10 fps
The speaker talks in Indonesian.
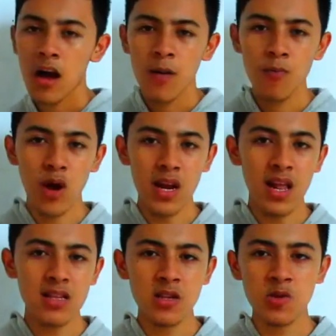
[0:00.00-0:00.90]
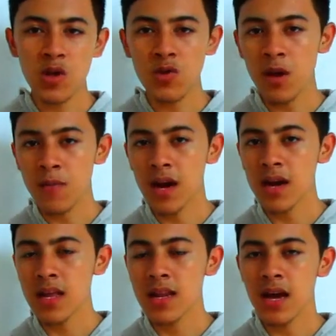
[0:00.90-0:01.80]
Buatlah sesuatu yang
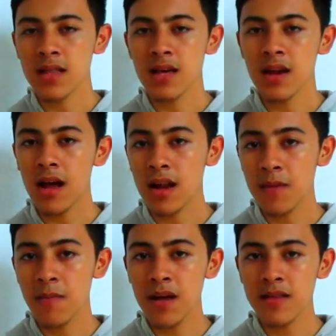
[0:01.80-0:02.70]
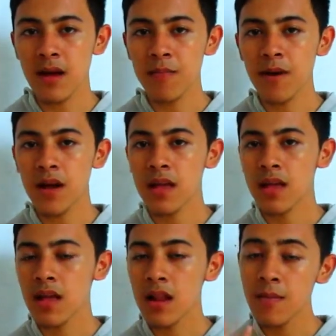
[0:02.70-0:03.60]
menarik di antara 5 sampai
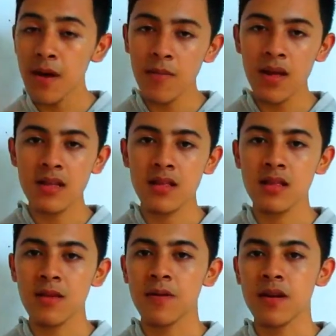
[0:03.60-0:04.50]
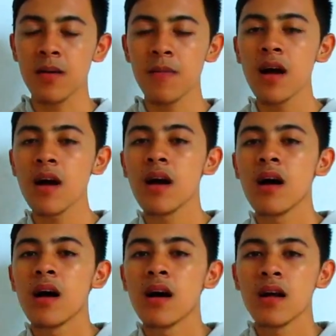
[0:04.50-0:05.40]
15 detik pertama
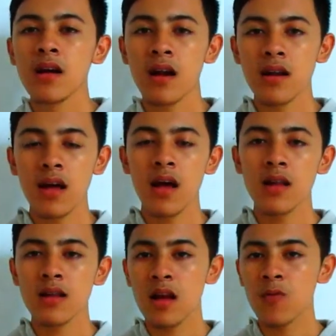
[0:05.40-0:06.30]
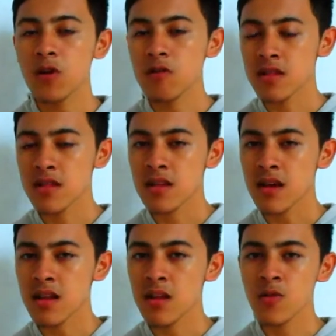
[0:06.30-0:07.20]
karena dengan waktu
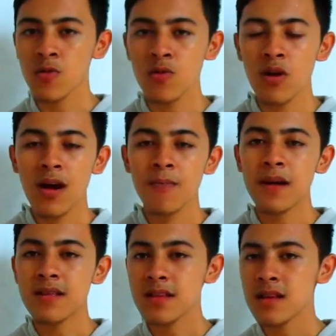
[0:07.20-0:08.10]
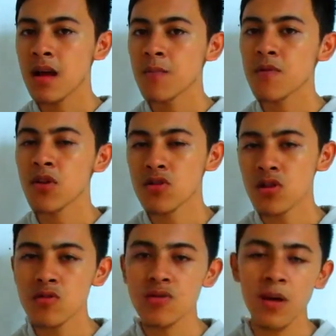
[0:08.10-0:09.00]
singkat itu pastikan
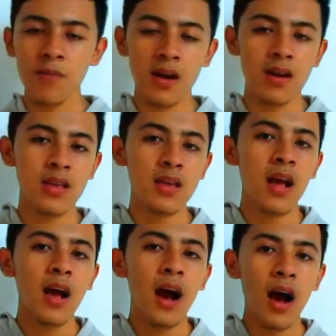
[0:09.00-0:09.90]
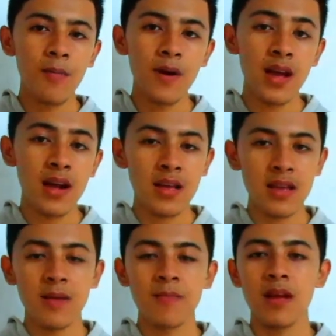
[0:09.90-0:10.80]
penonton sudah mengerti apa yang
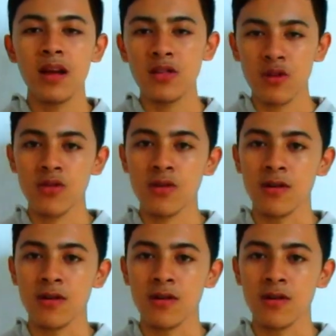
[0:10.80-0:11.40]
ingin mereka tonton.